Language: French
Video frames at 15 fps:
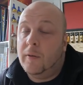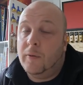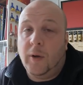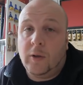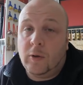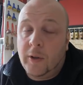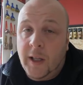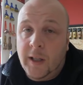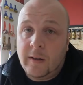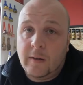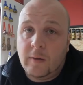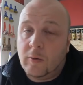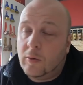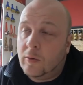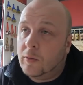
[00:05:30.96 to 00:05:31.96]
Il faut être
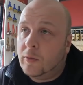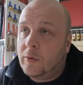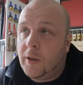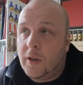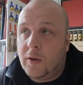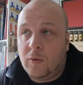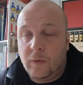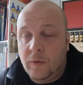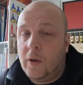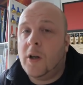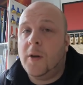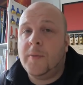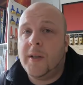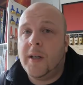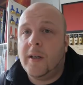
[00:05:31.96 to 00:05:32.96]
honnête, on est souvent
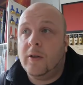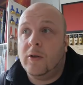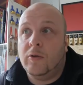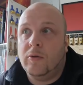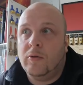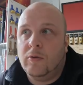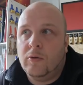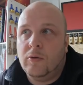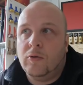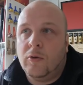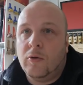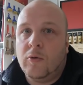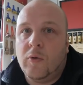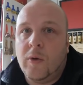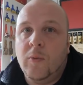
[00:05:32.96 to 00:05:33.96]
comme ça, je,
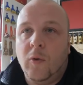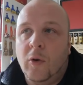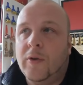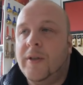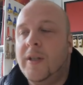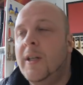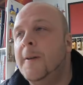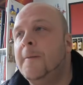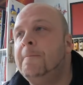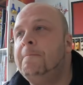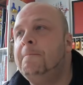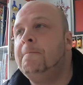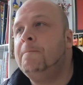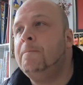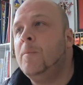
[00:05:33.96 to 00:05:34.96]
le suis moi aussi.
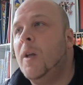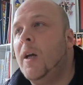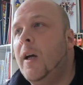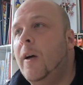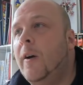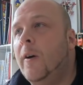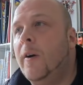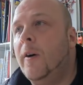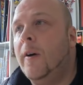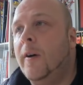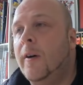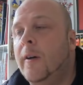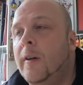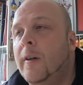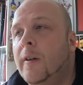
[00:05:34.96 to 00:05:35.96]

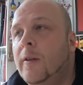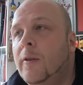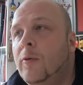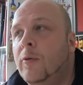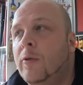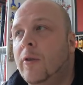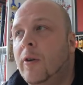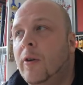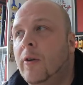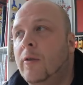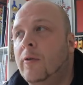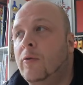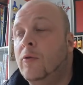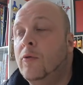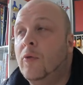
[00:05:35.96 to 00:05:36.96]
Euh,
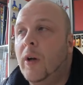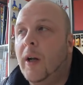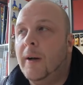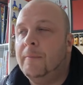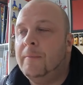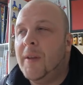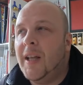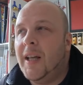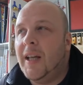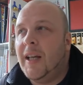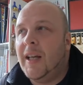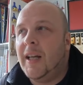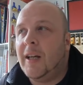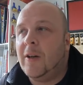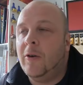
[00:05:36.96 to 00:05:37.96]
euh, donc voilà.
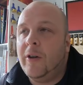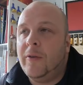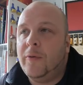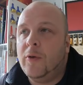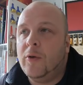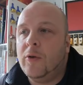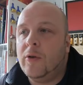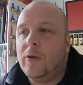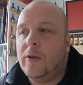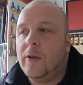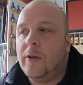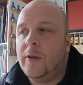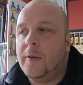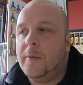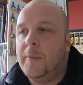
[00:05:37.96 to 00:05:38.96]
Et quand il faut
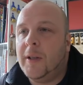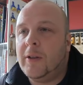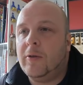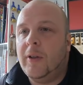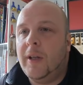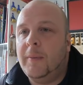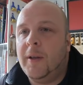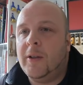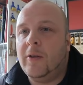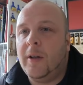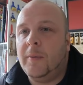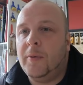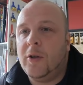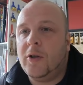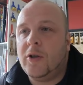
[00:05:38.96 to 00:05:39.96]
euh, mettre les mains dans
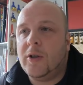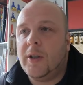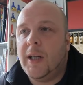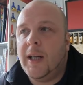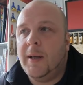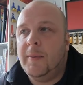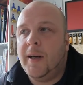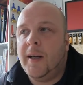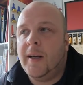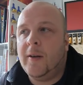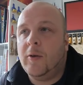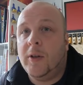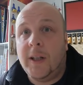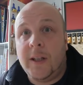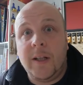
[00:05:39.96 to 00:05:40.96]
les poches, eh
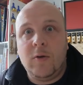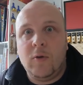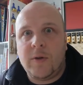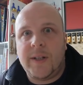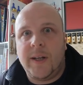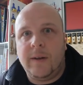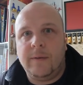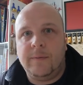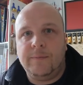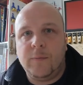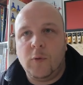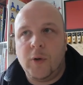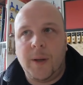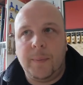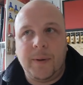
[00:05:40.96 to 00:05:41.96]
ben, on a des oursins.
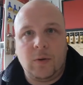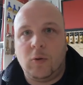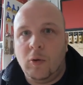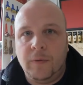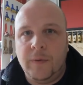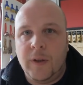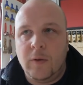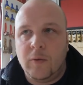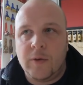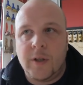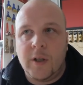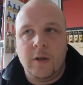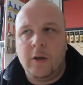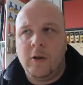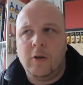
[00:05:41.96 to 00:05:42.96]
On n'a pas trop envie. On se
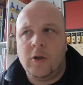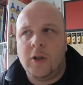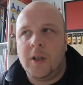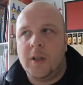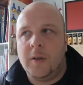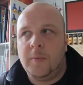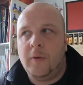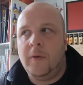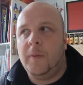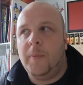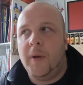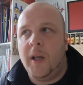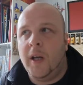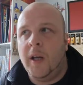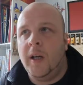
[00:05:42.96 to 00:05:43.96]
dit non, non, j'ai pas envie de
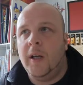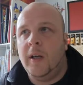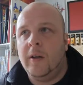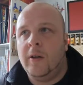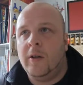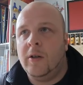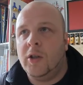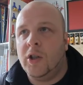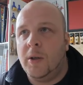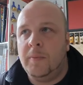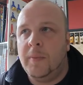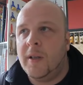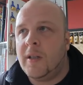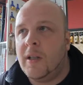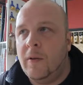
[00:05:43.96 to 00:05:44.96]
payer. Euh,
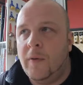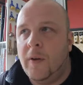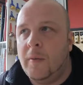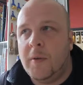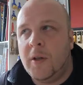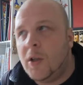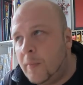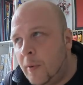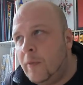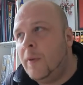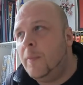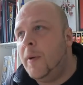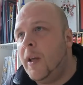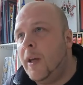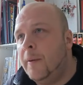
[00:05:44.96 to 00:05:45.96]
j'aime bien ce qu'il fait, mais j'ai pas
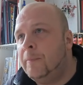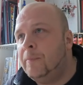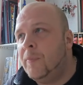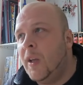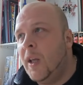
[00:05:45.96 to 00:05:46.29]
envie de payer.